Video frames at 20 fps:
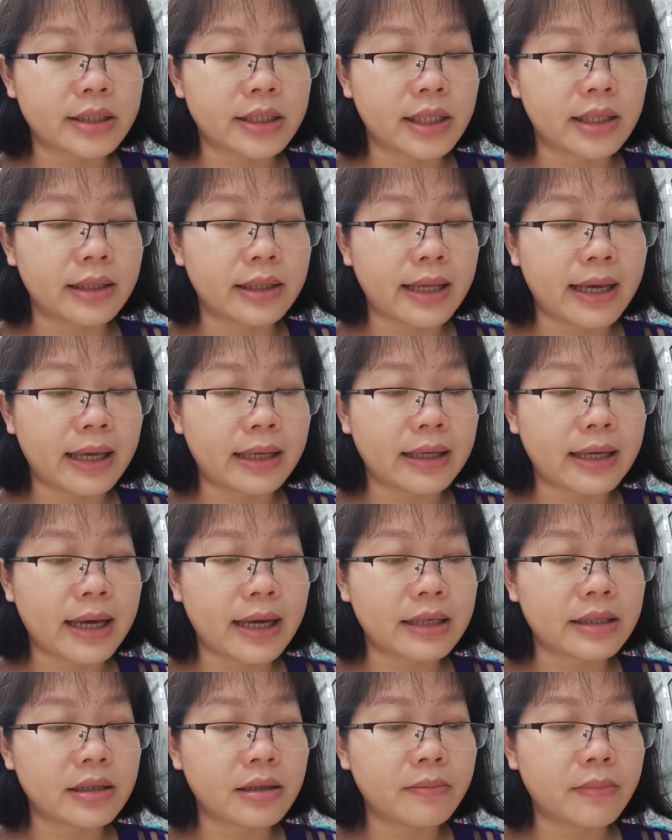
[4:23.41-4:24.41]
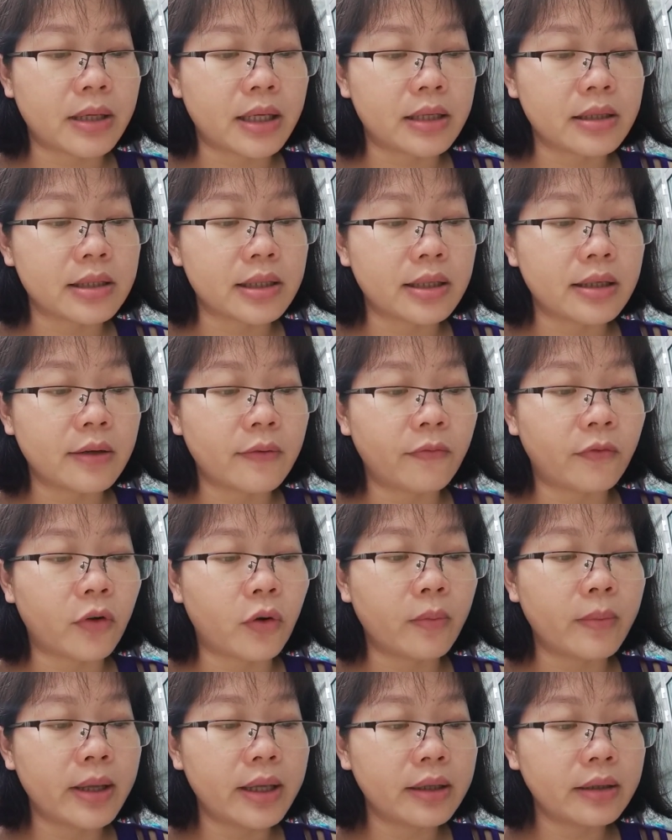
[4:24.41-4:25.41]
trình dài ngày trên biển trở nên
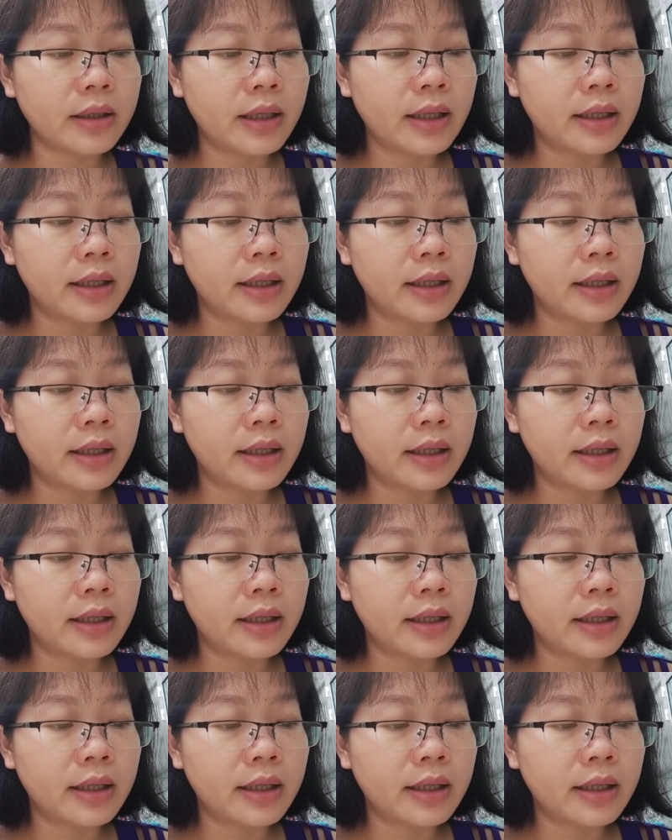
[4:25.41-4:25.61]
phổ biến